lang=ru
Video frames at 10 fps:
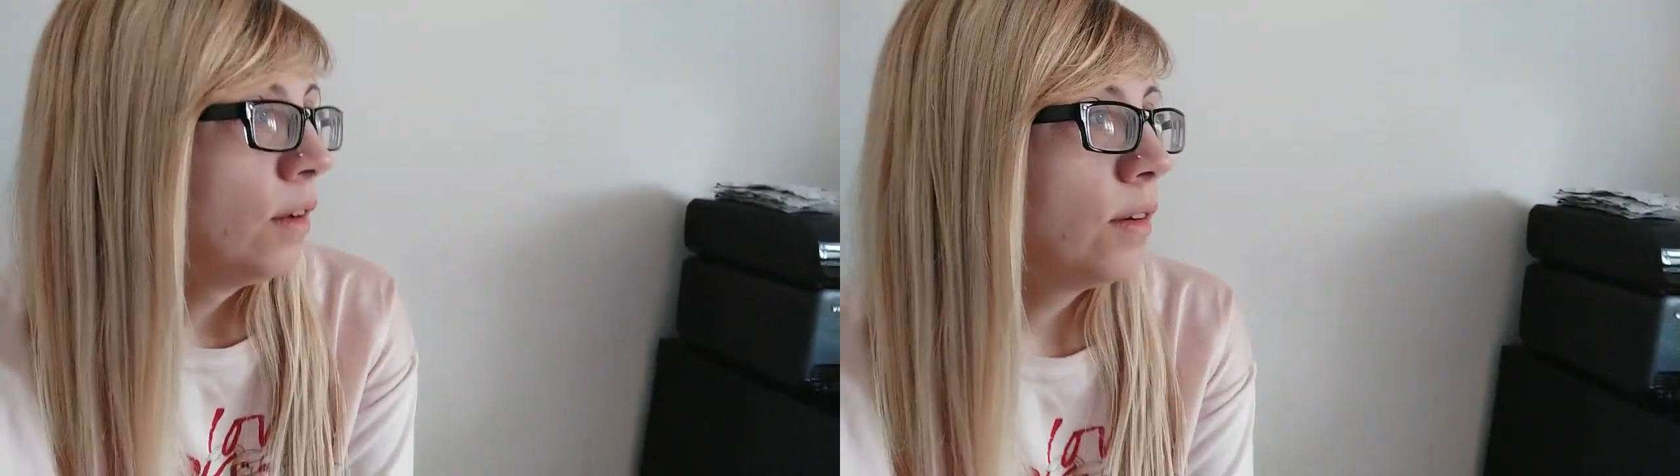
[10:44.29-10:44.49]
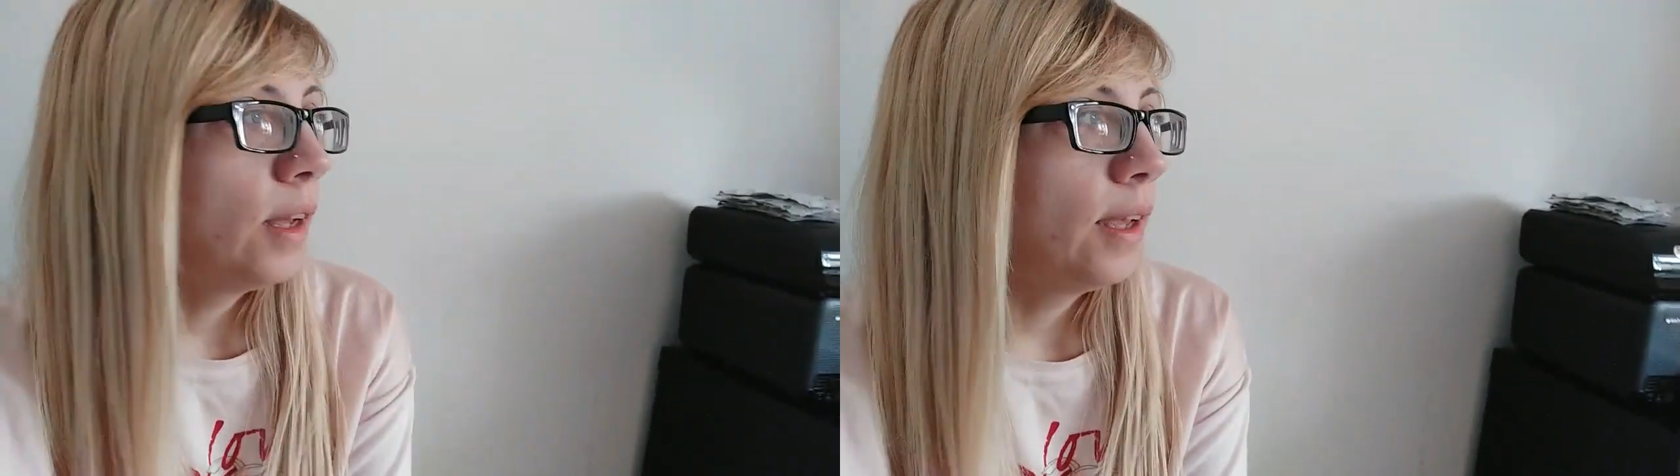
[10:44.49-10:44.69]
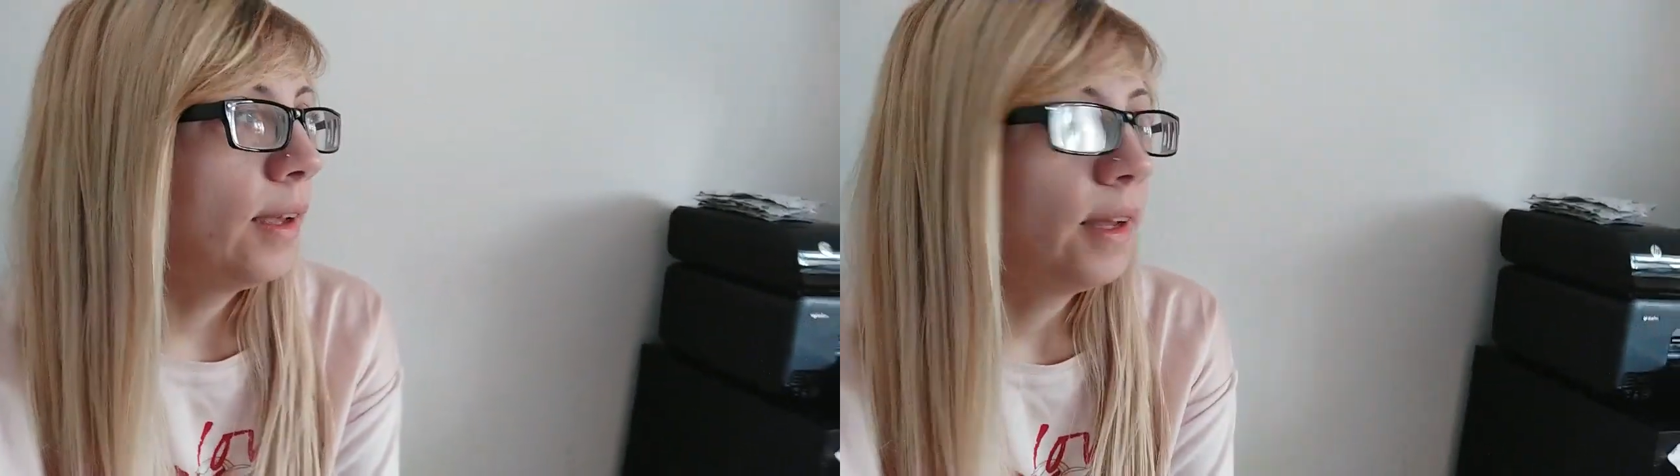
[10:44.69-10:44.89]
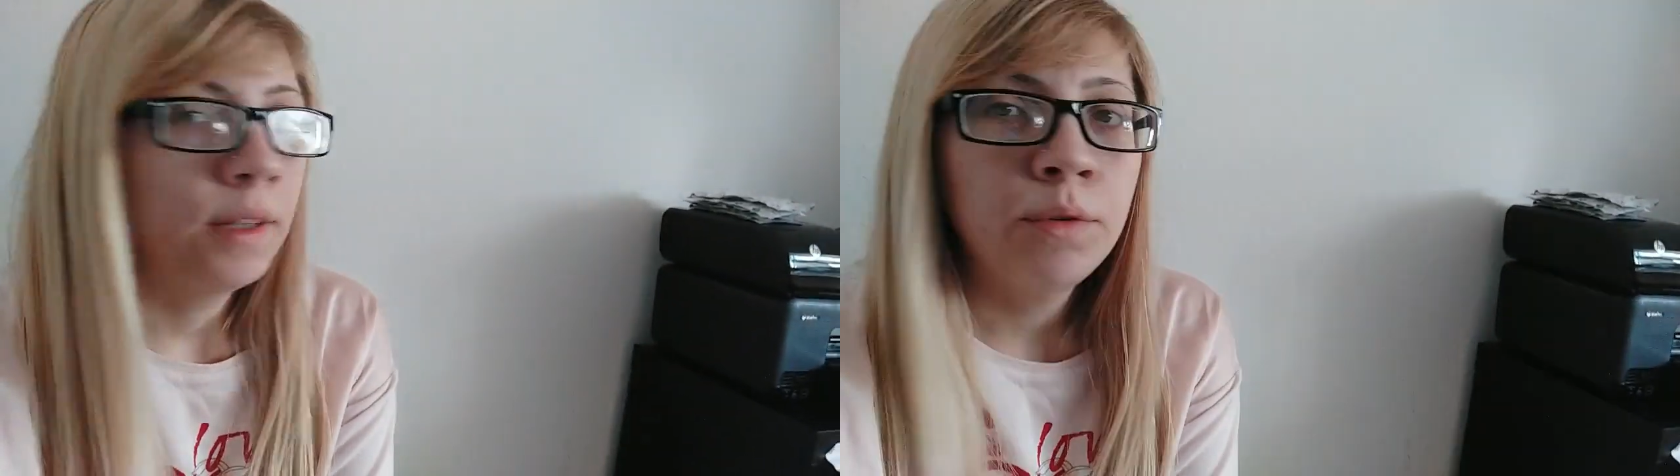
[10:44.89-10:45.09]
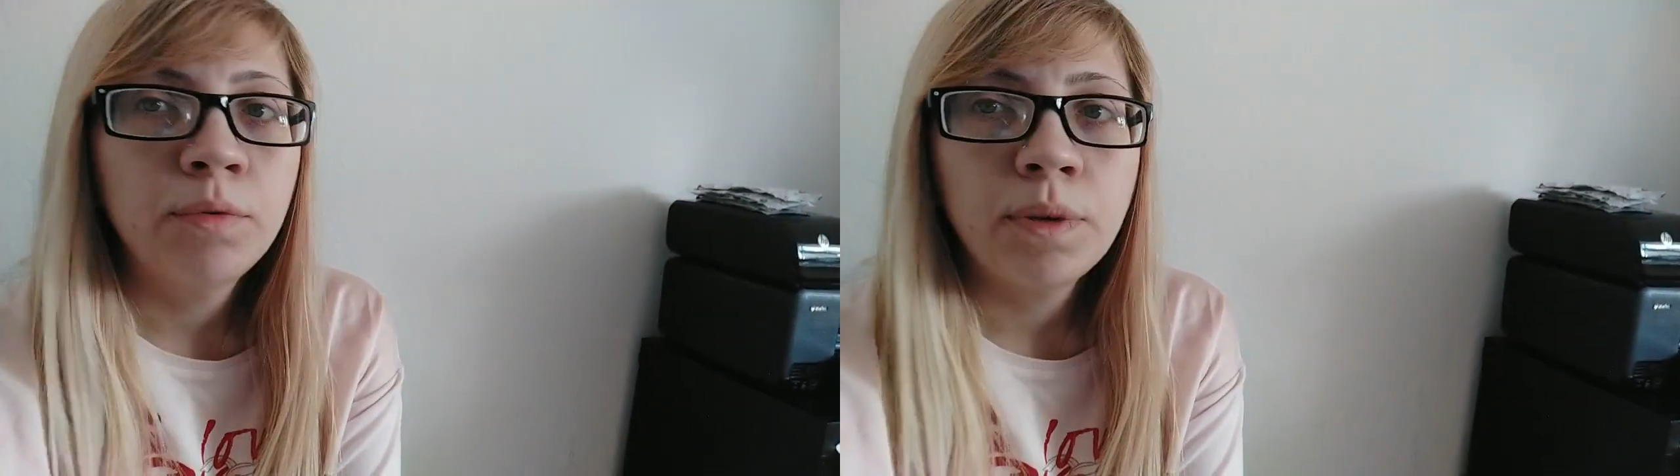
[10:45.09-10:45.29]
Ой,
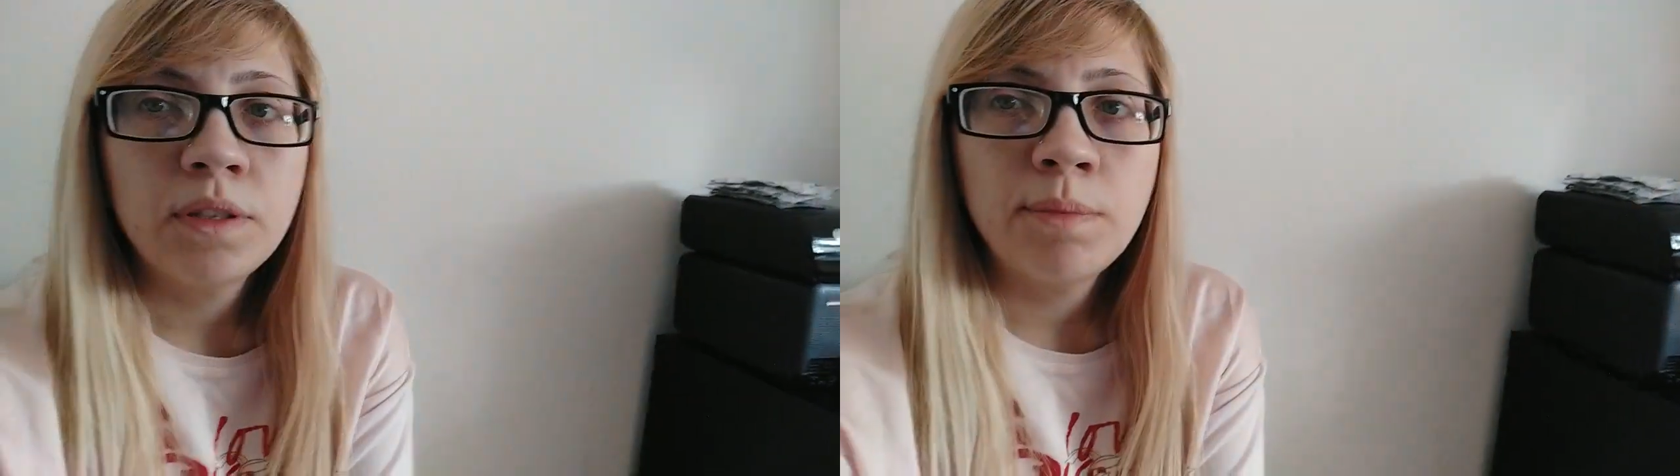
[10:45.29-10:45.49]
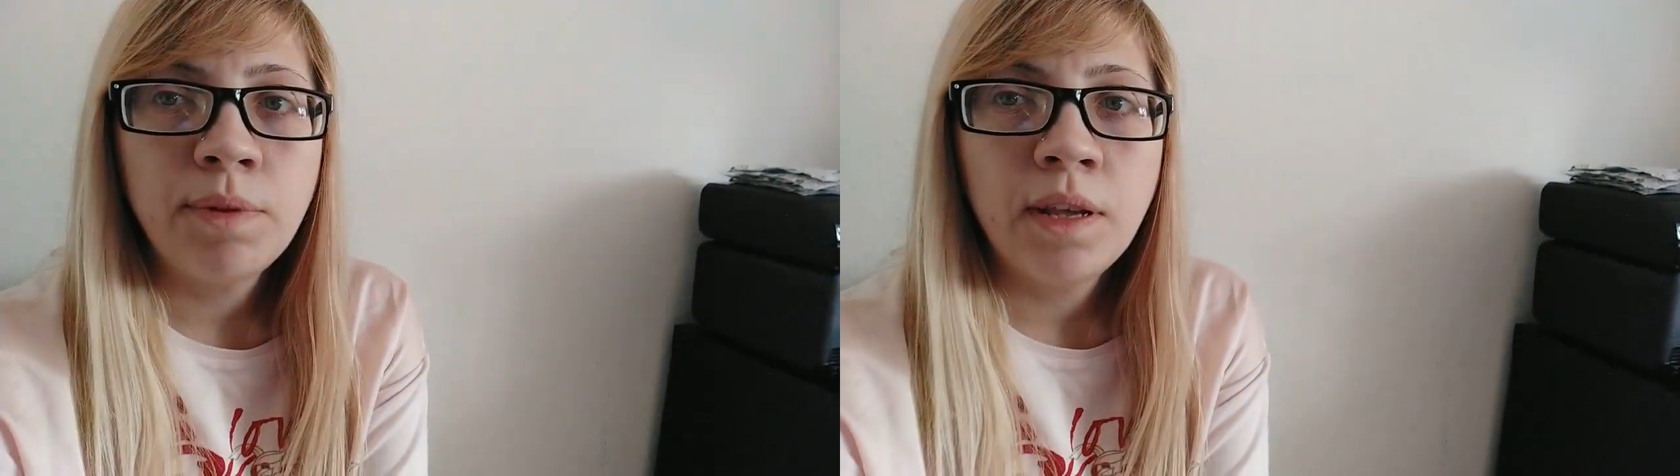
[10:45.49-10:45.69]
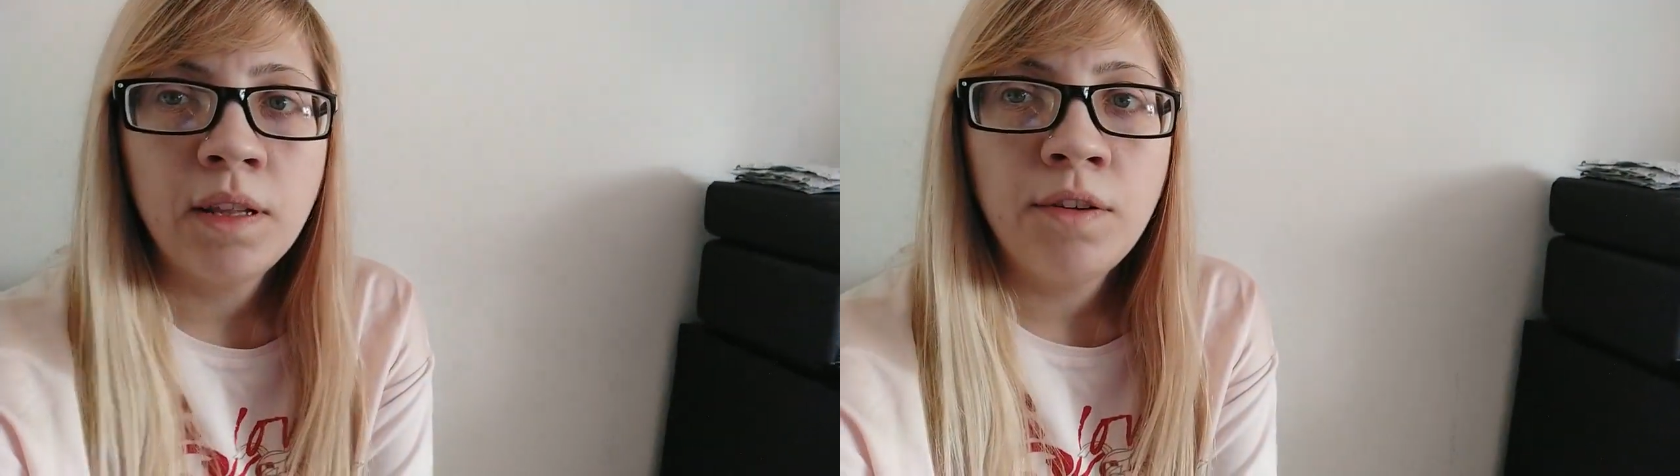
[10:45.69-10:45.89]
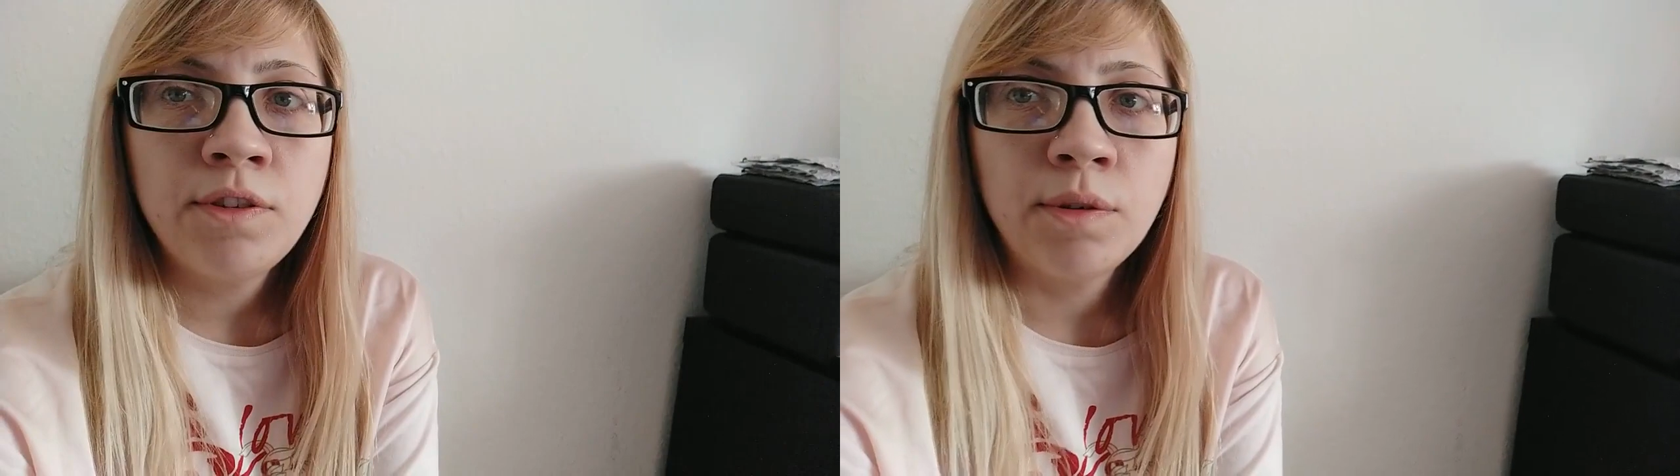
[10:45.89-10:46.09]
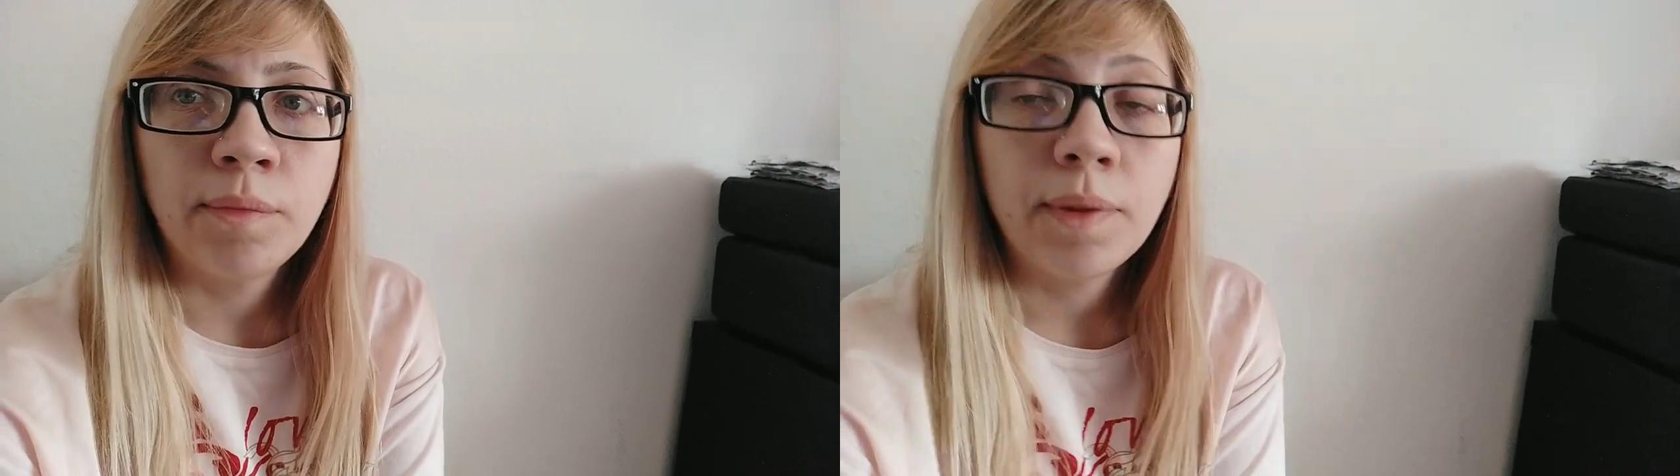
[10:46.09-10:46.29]
ну, в принципе, наверное, и
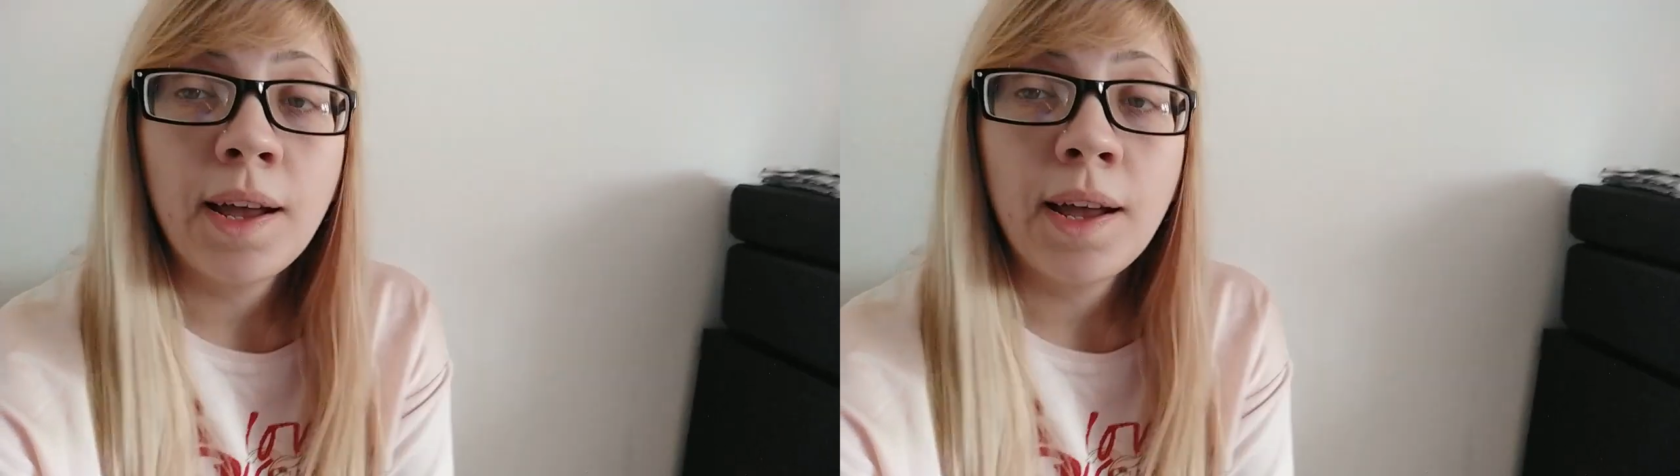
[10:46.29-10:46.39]
все.